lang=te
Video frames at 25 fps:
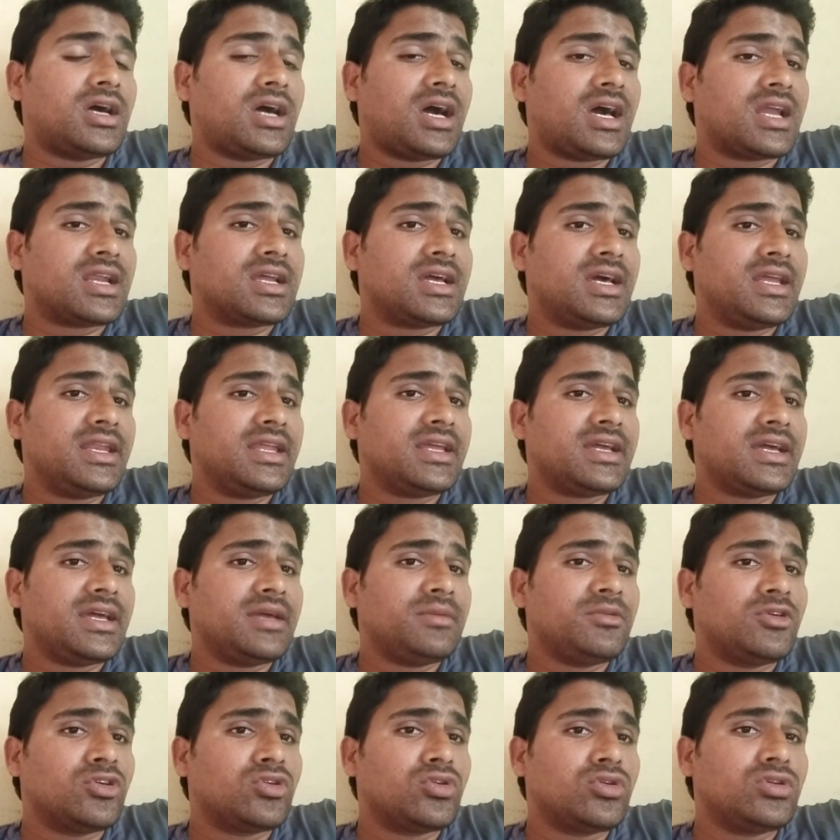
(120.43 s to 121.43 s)
ఆర్గానిక్
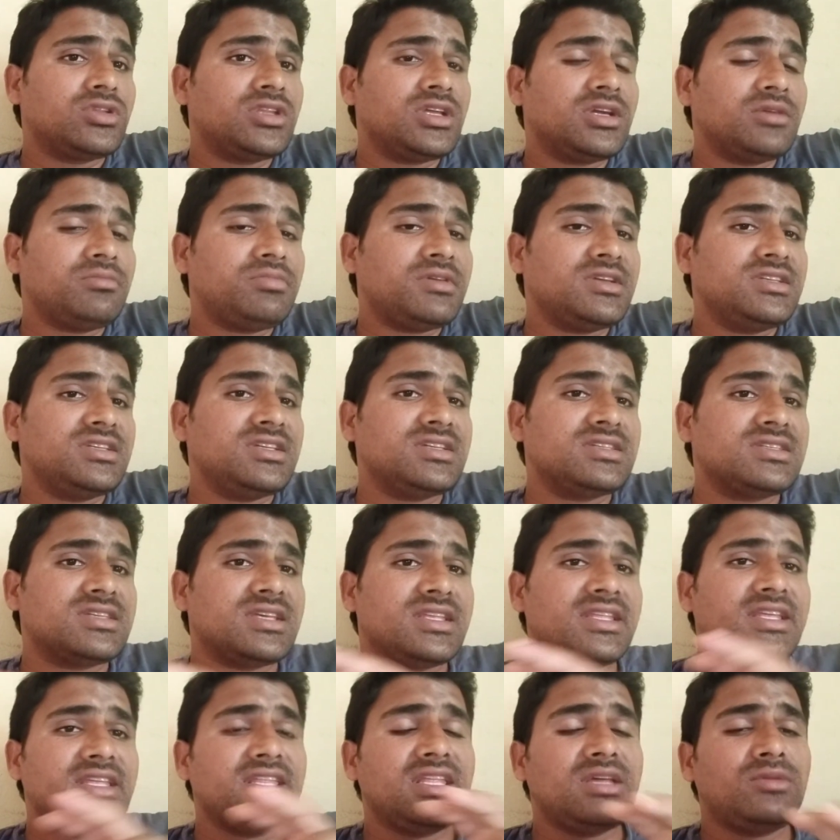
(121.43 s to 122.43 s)
ఏమో గ్రోతింగ్
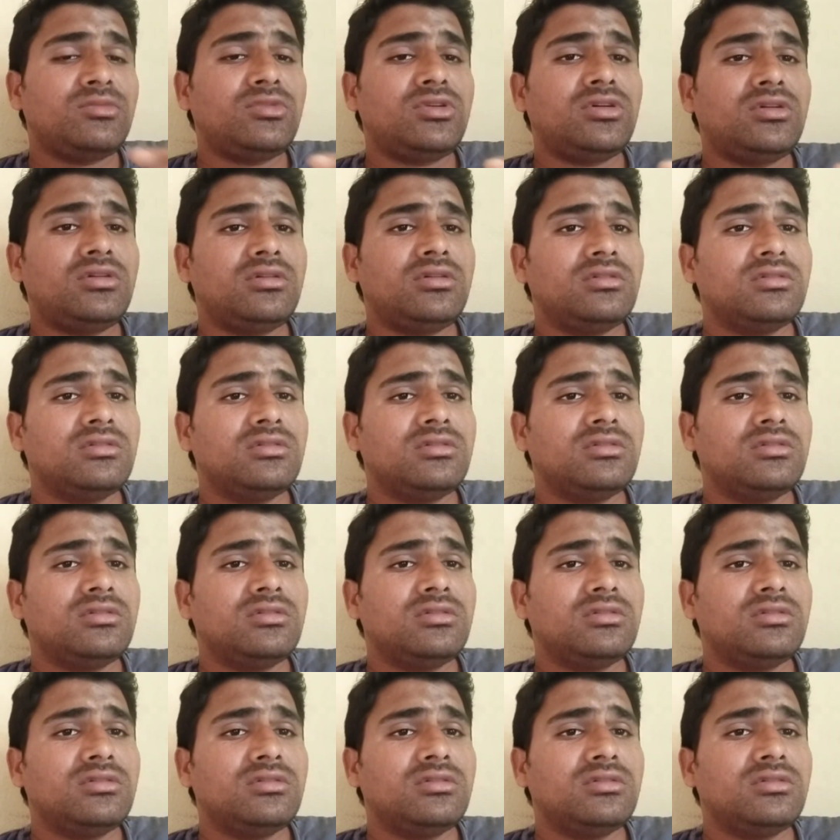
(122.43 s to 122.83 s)
పనిచేస్తుంది ఇదేమో